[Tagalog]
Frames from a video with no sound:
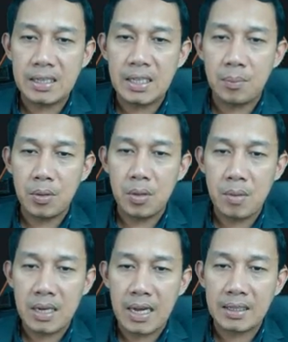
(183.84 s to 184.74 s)
na po yung
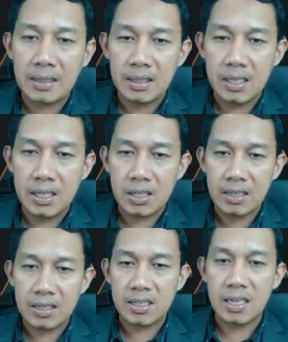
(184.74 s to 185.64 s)
mga candles,
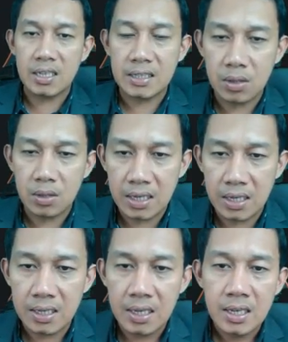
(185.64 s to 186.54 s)
candles ang tawag diyan,
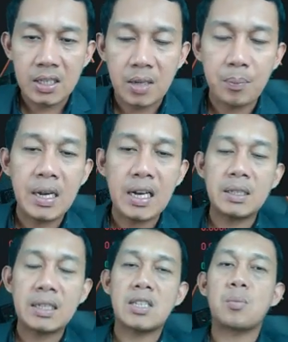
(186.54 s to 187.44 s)
sa
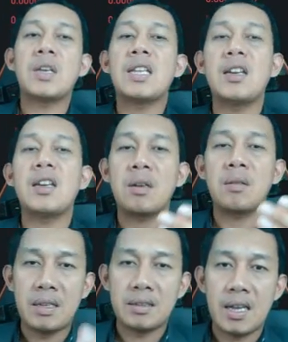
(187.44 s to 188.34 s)
pinakamataas pwede na kayong
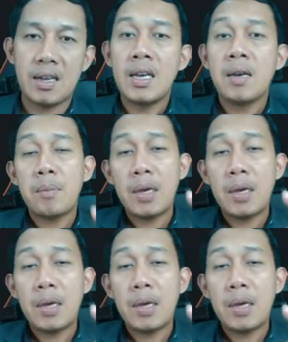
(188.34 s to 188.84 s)
magbenta.